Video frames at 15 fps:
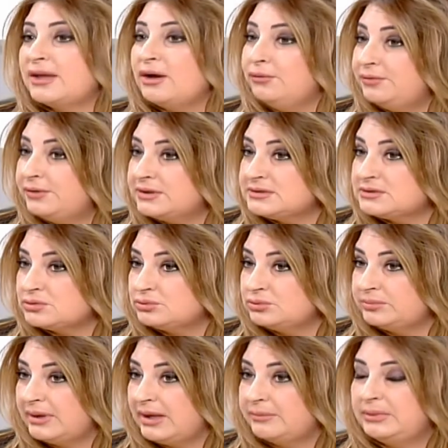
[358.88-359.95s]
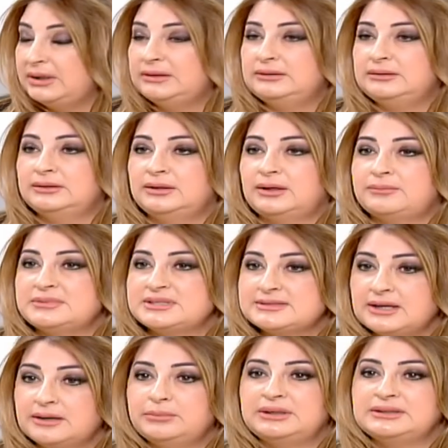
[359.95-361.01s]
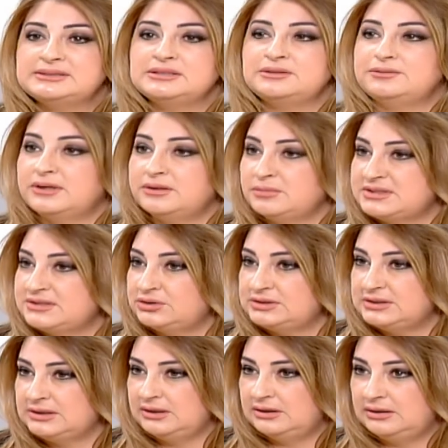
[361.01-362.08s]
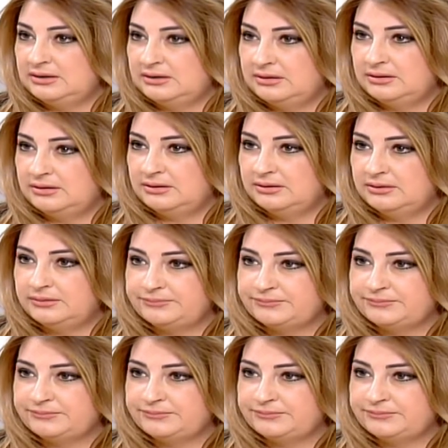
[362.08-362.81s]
كونفرنس روم كمان عم نستقبل كثير فارماسوتيكال